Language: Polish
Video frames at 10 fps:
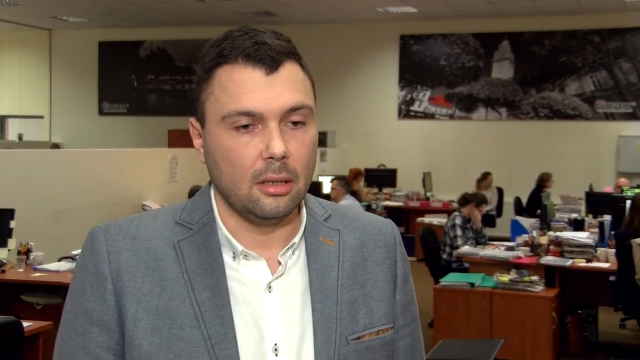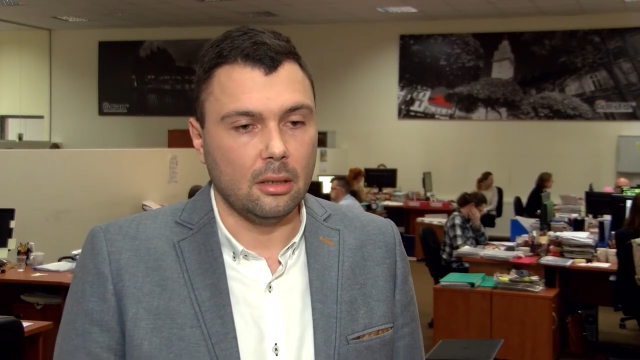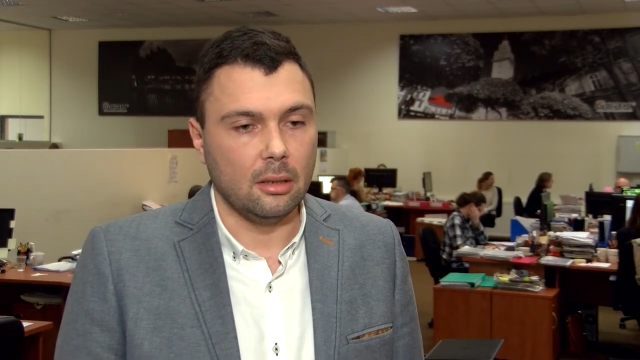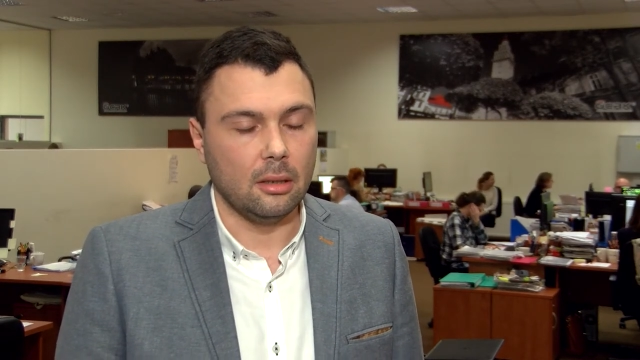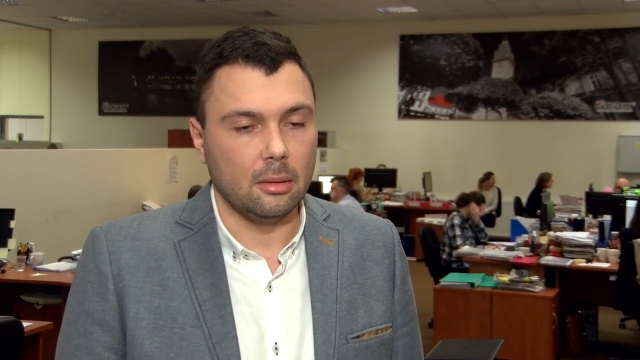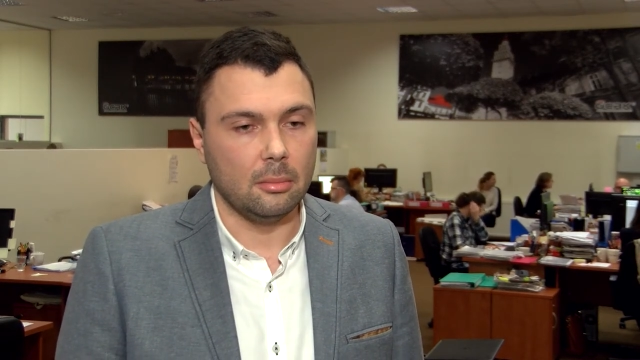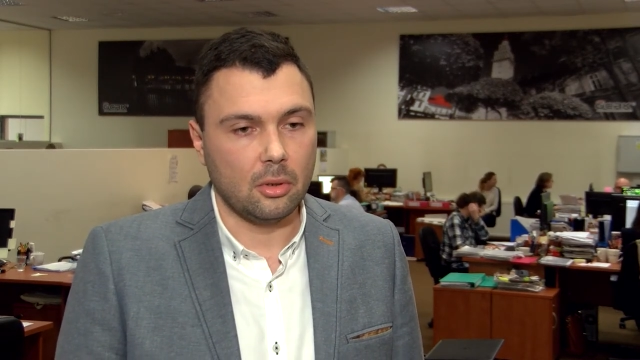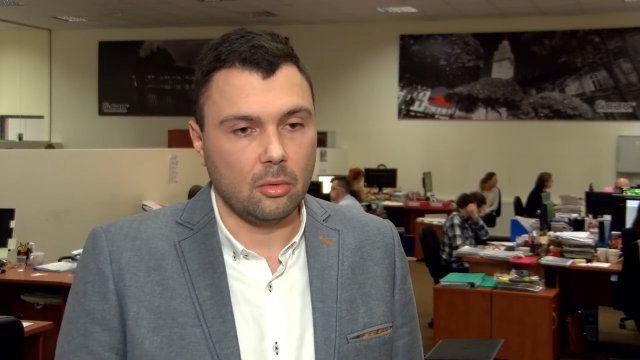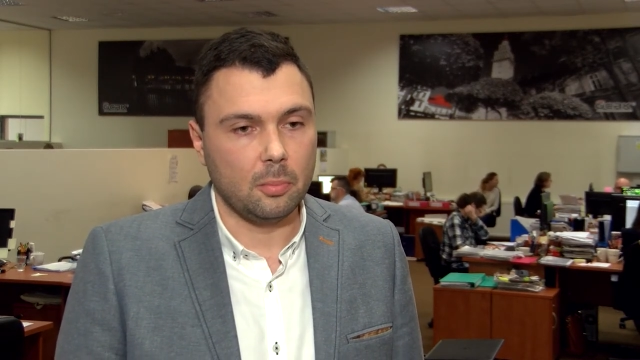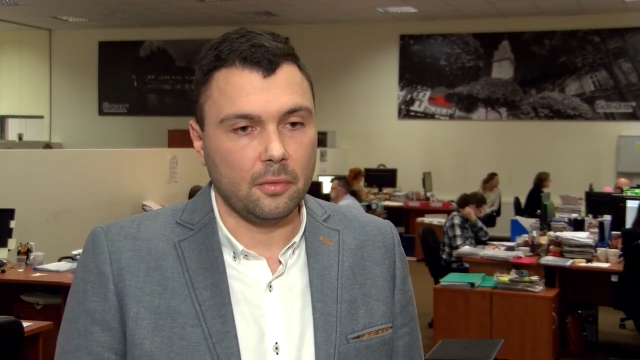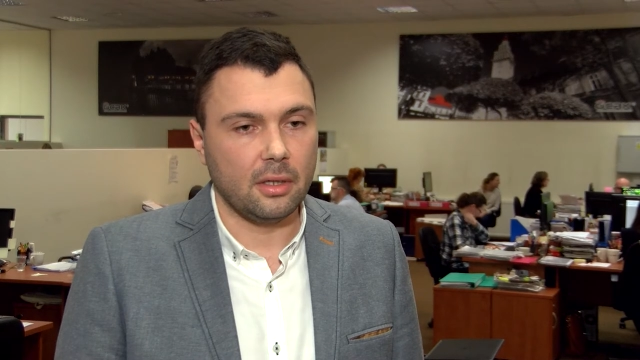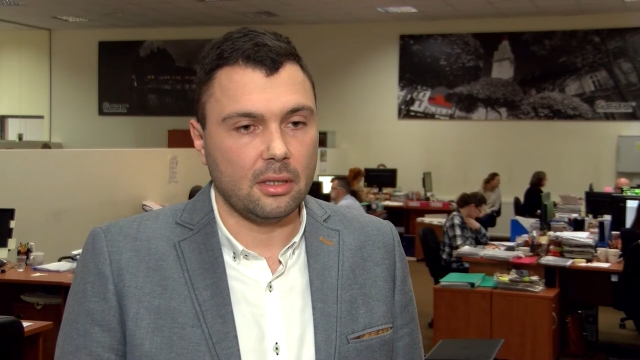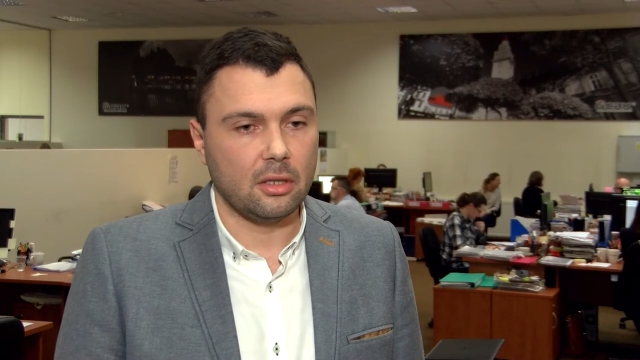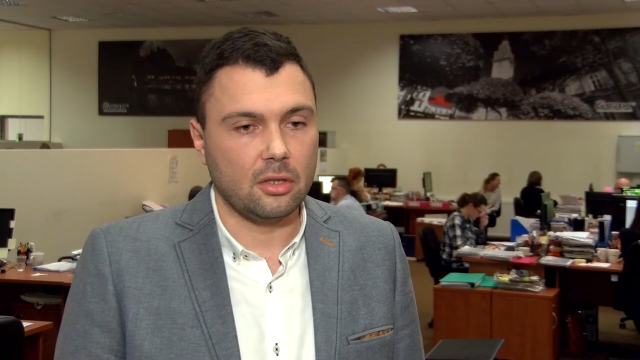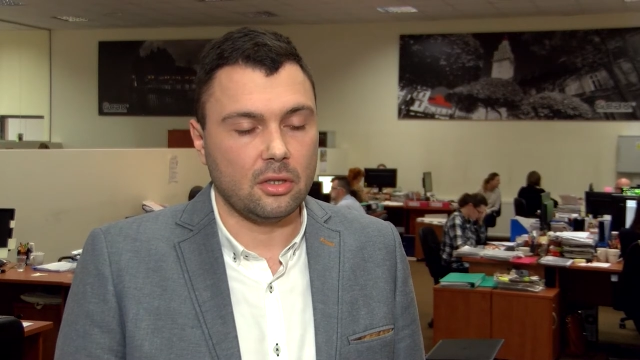e, mogą
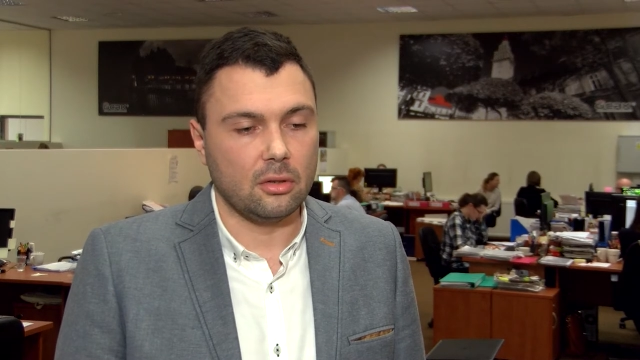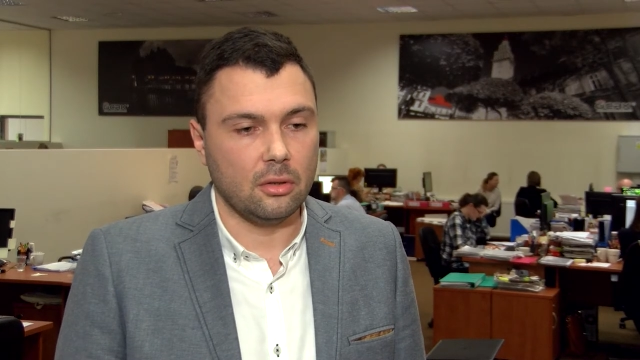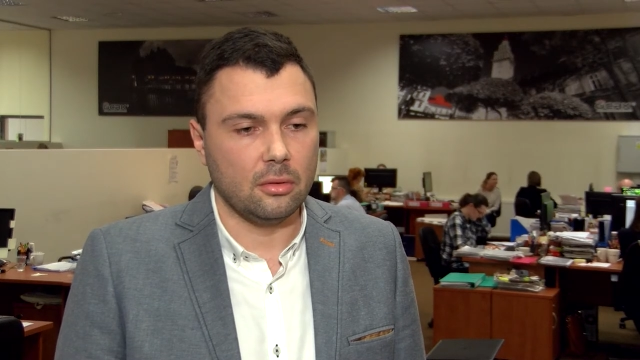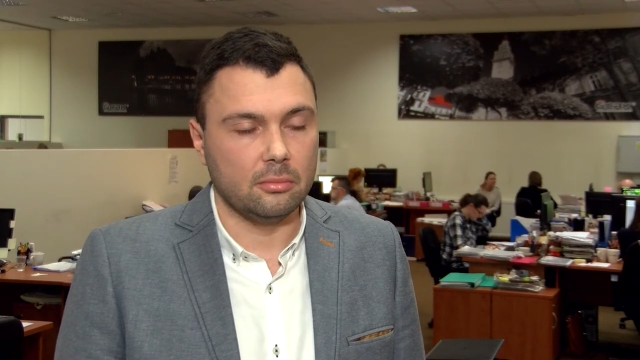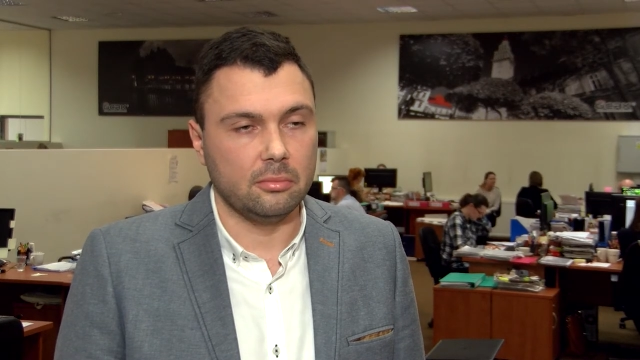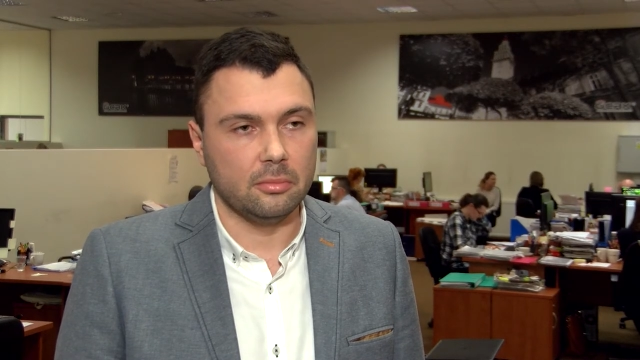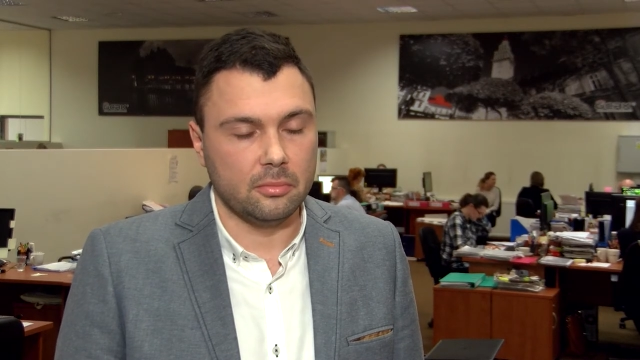odpowiadać no,